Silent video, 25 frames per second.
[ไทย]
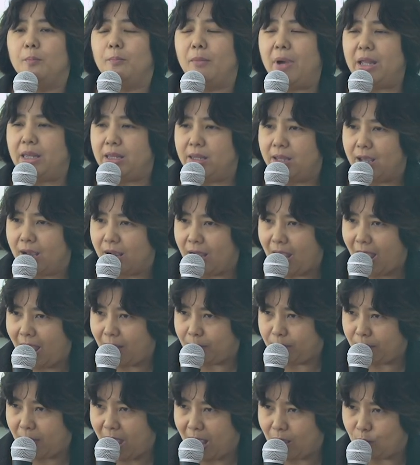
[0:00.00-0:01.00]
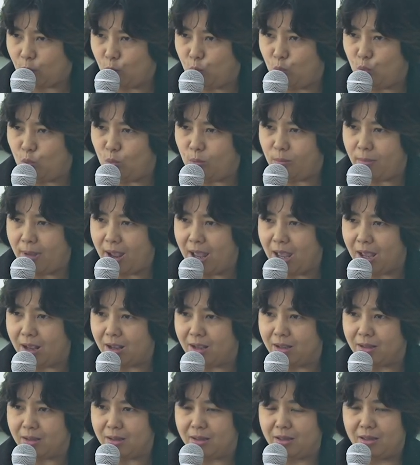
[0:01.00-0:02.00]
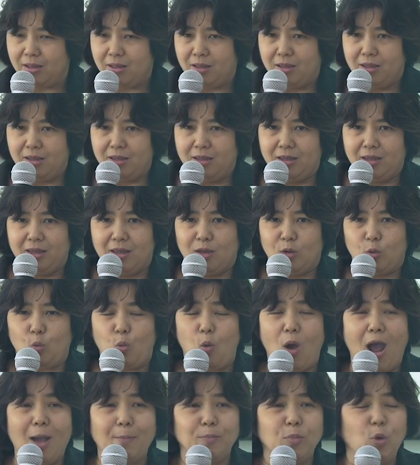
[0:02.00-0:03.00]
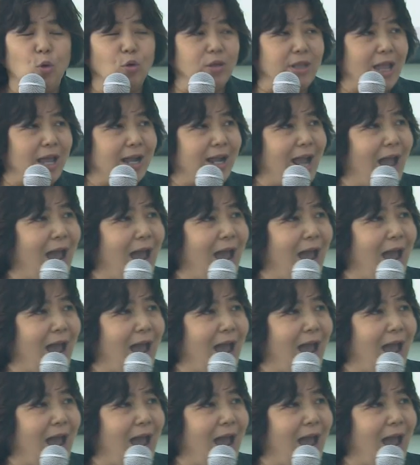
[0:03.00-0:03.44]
บรรยากาศมาคุมากค่ะความกดอา